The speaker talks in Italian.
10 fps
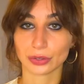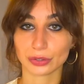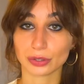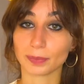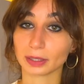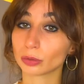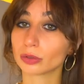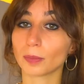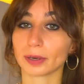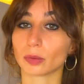
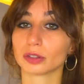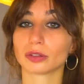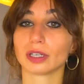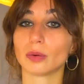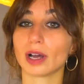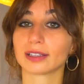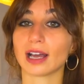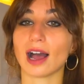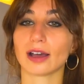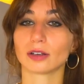soprattutto per quanto
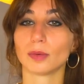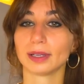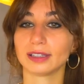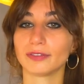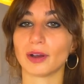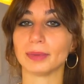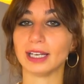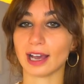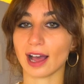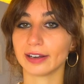riguarda argomenti
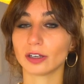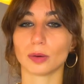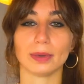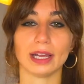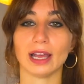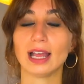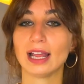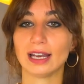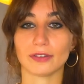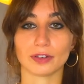familiari come
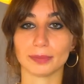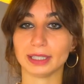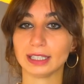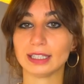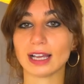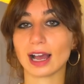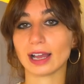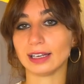la famiglia,